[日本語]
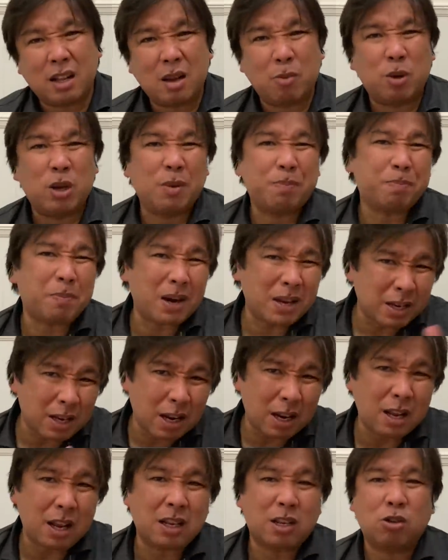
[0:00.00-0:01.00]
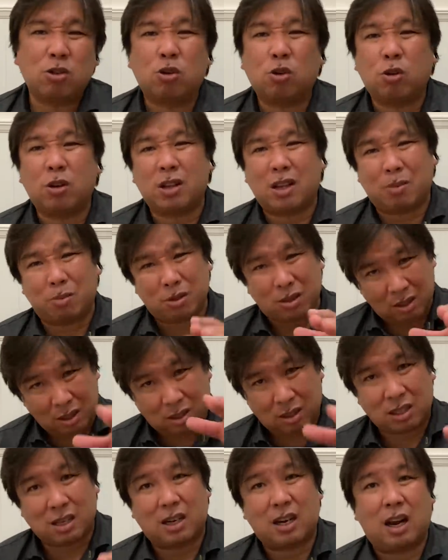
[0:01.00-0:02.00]
でも引っ張り切れないっていうところで多分
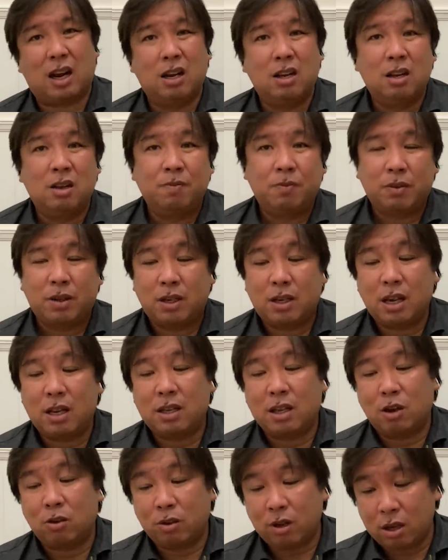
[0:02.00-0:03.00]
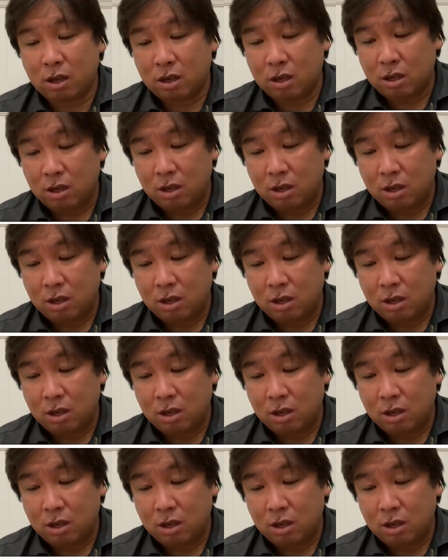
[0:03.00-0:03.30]
力来てんだよね。